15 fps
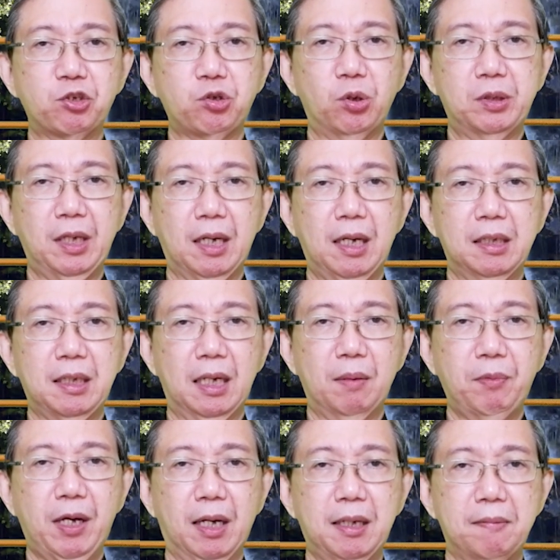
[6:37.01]
saudara
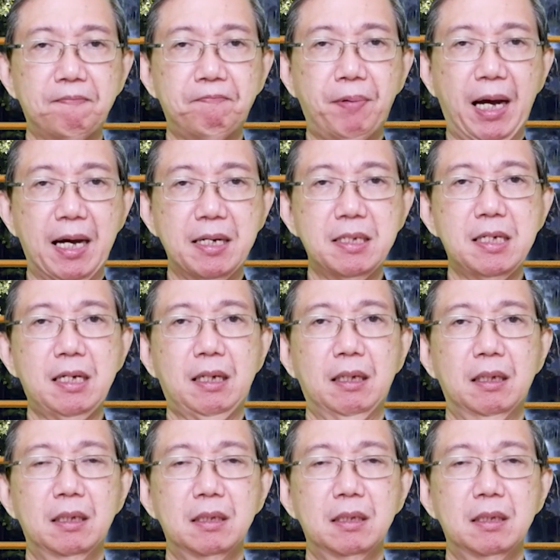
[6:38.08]
dalam keadaan panik,